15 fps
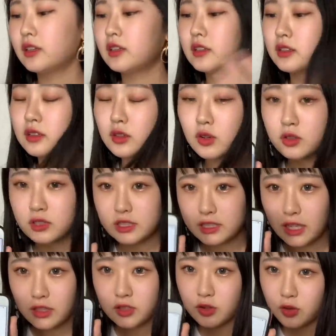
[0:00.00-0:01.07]
6時
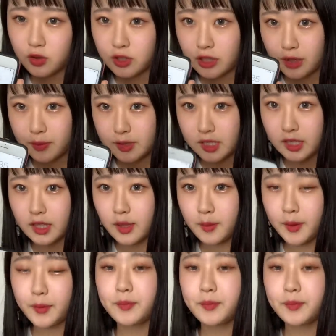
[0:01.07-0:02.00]
35分になりましたぞ今